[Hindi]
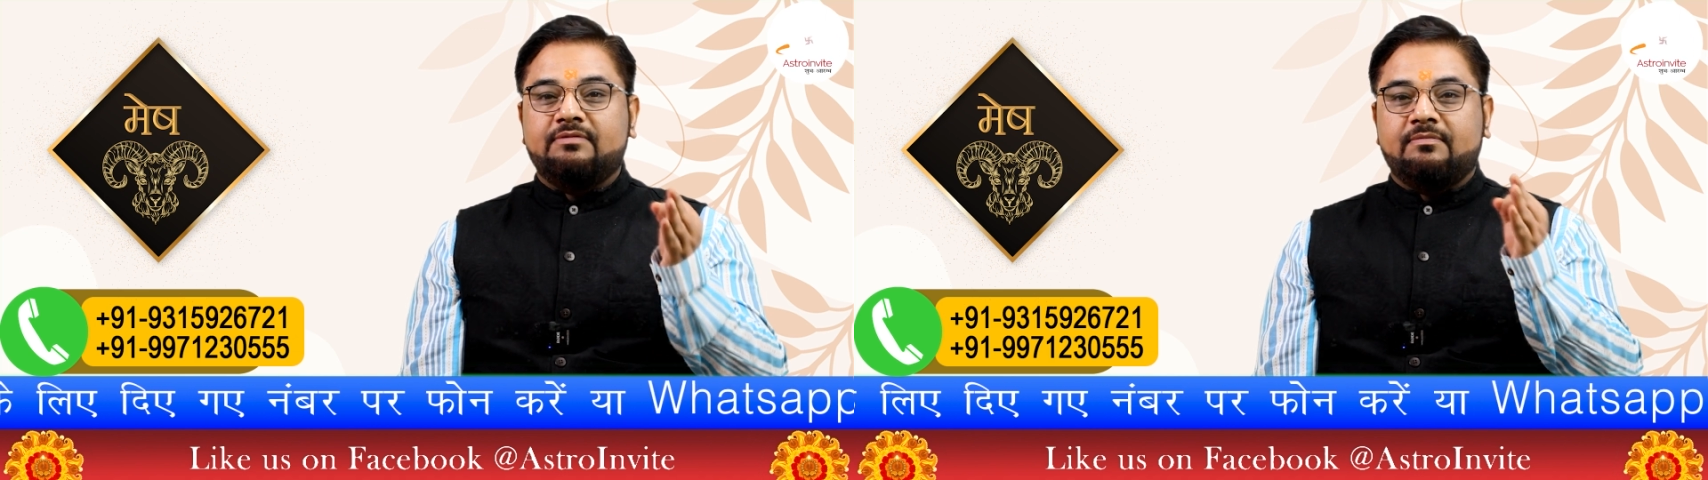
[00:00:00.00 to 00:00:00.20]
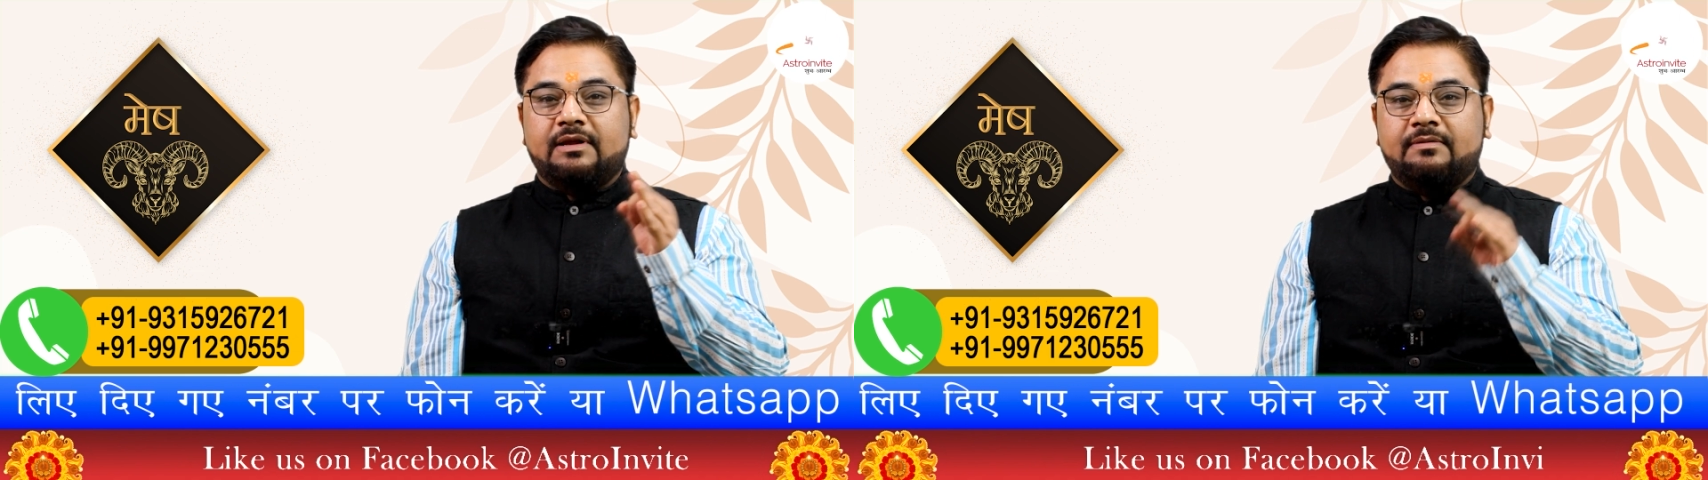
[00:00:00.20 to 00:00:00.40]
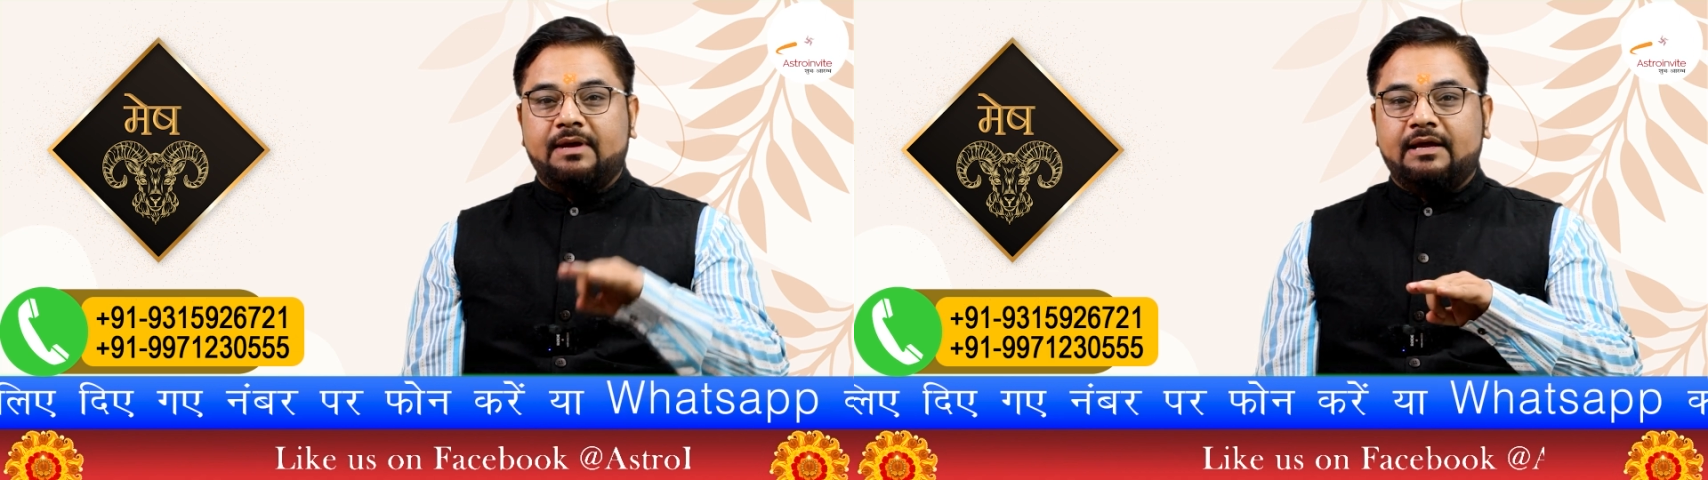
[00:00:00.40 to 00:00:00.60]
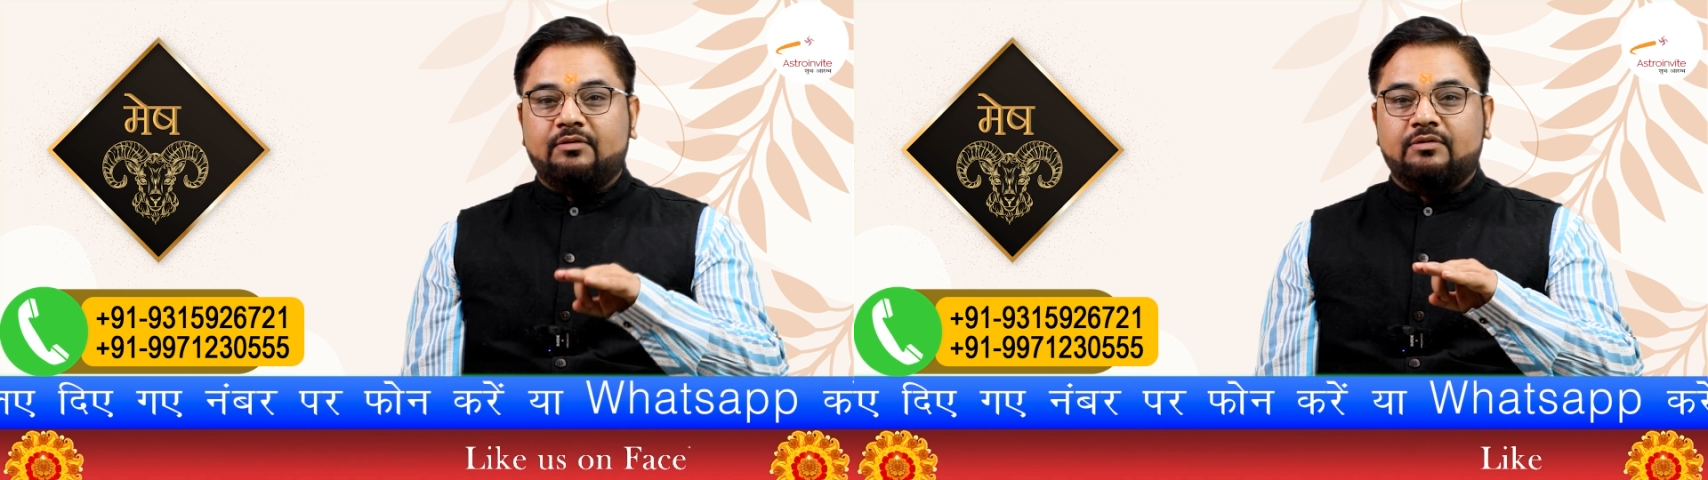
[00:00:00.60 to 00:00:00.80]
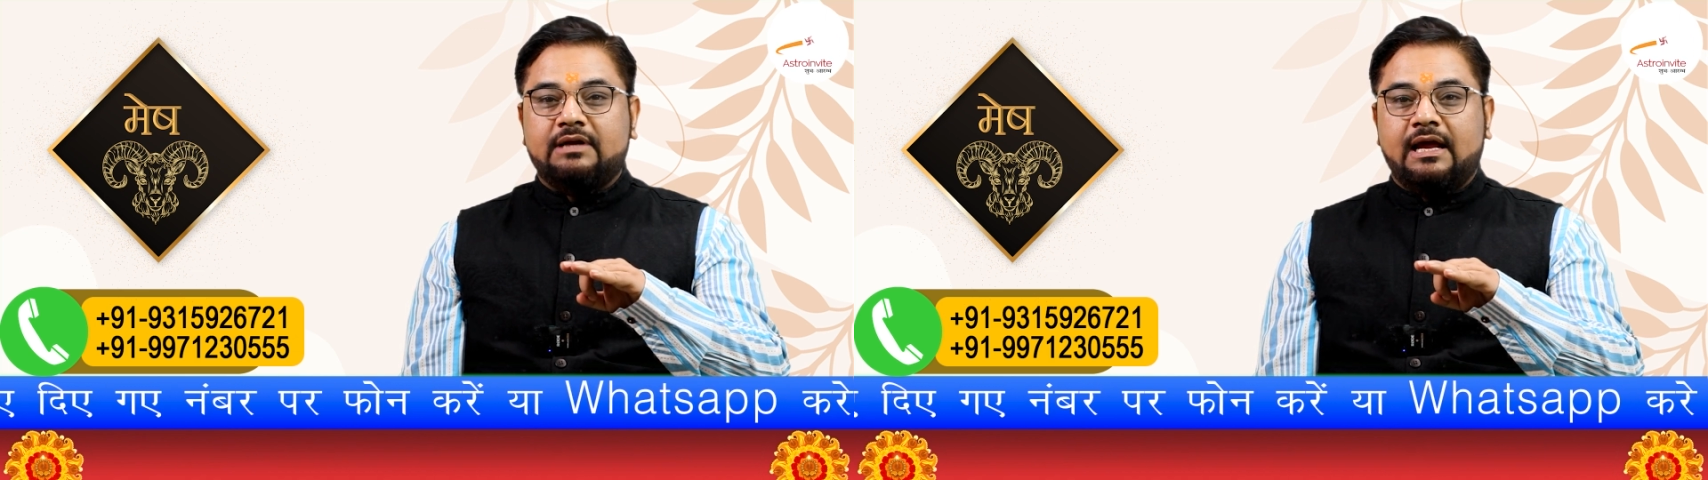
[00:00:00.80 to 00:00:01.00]
में मतभेद
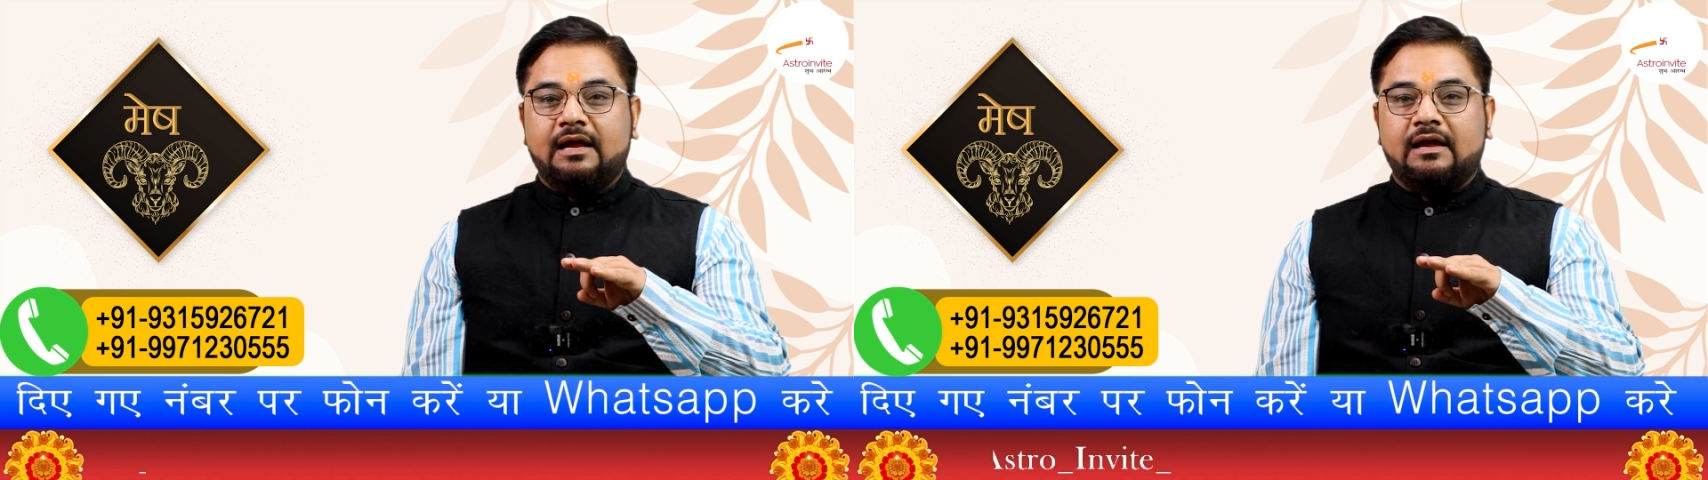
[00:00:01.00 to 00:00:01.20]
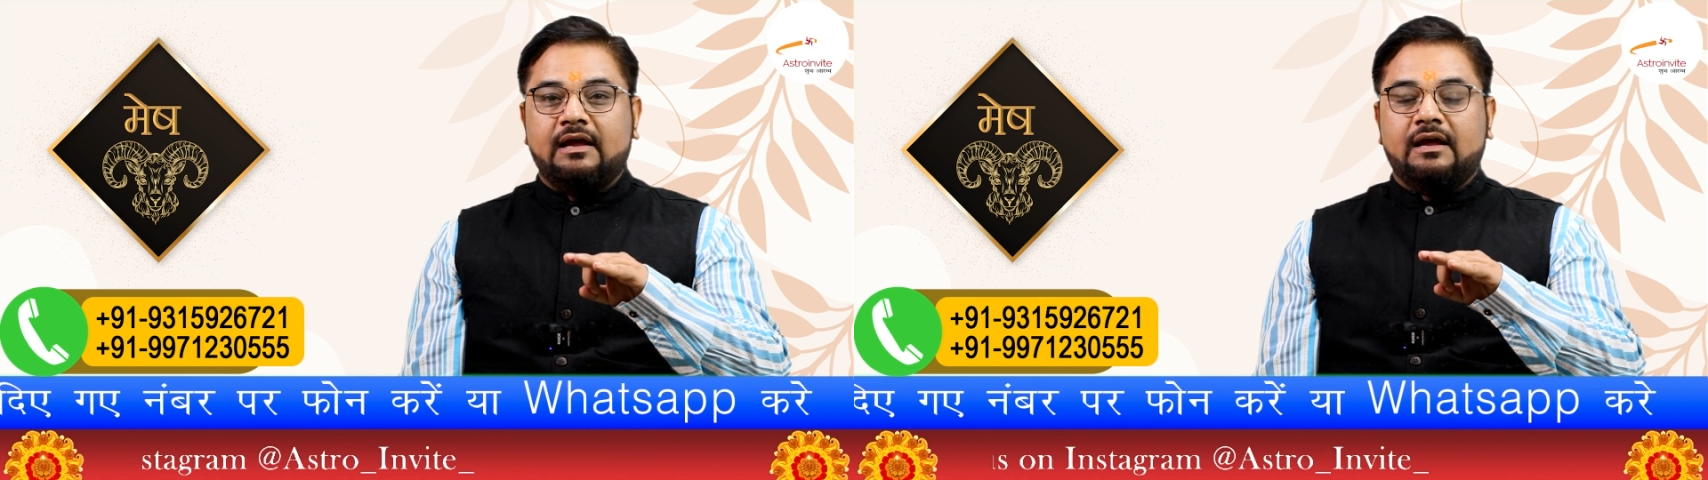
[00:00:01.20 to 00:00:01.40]
हो जाए